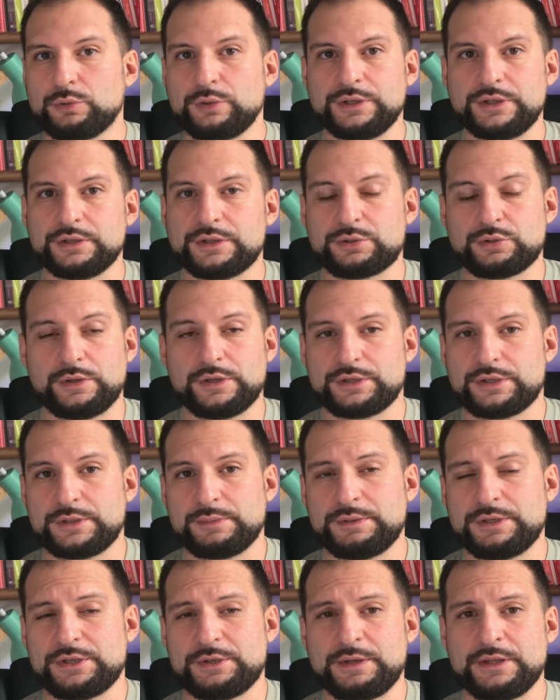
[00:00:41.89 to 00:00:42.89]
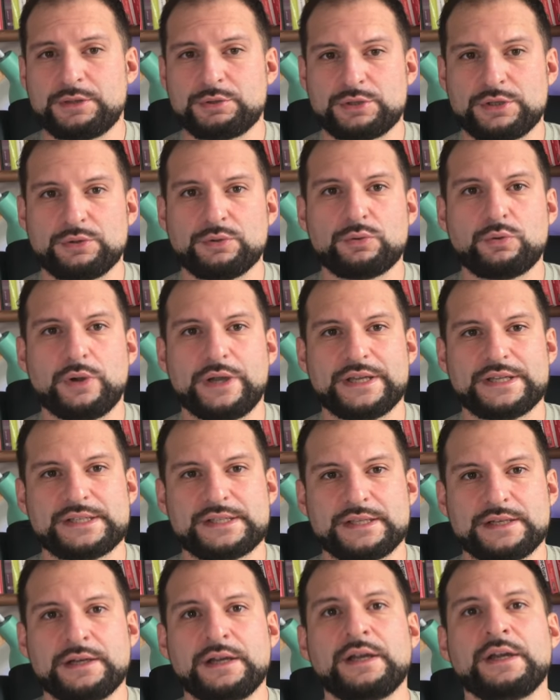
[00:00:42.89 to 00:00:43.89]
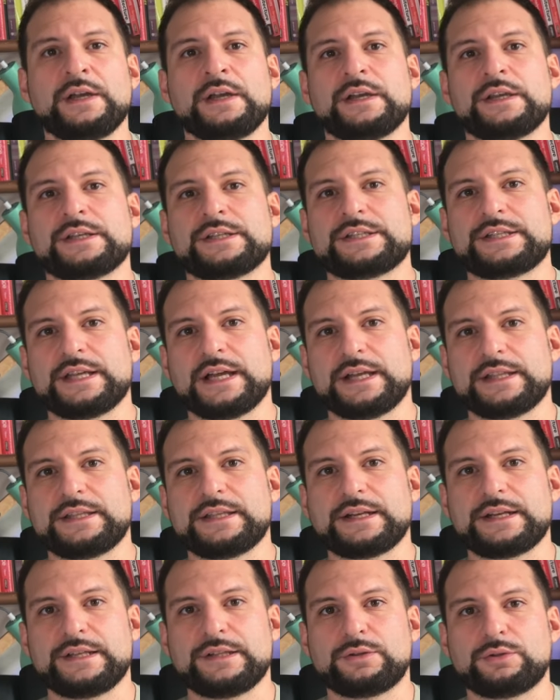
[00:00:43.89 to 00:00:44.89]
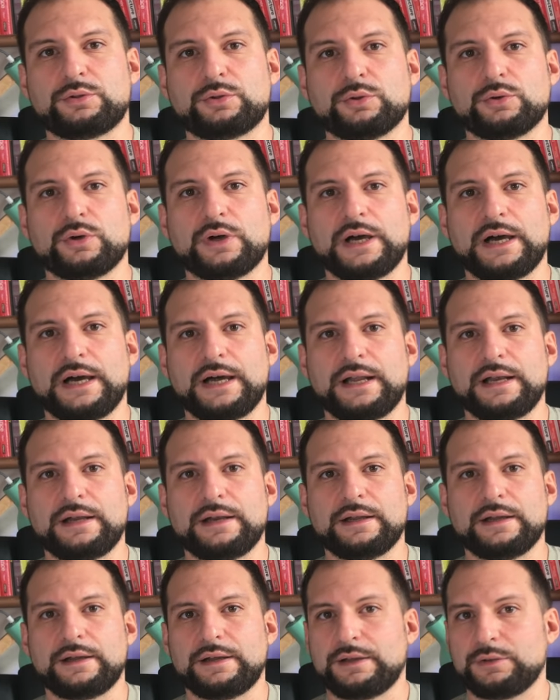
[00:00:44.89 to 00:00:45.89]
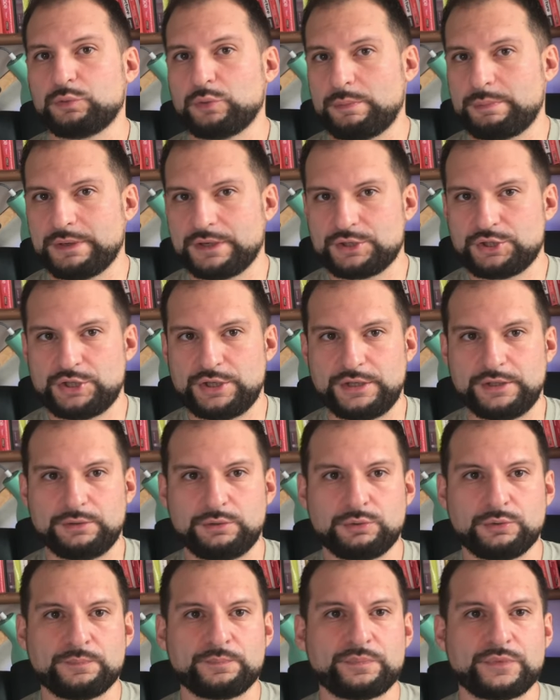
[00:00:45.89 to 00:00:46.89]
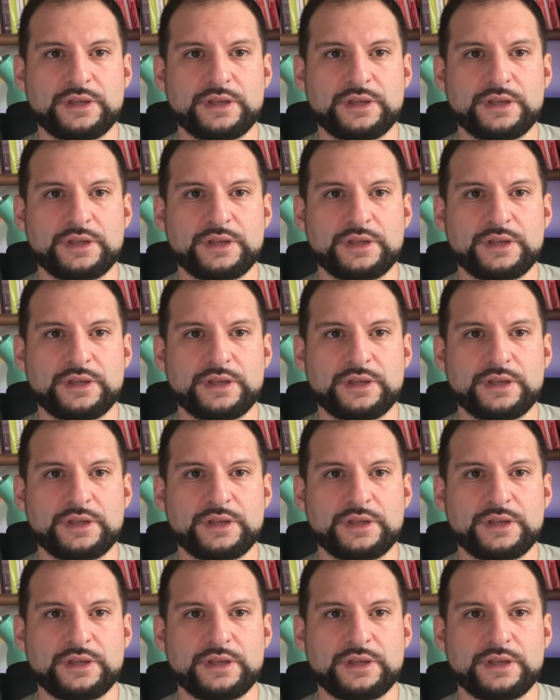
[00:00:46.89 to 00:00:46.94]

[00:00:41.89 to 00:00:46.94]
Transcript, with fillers: quindi semplicemente usando questa si ha diritto al 2%.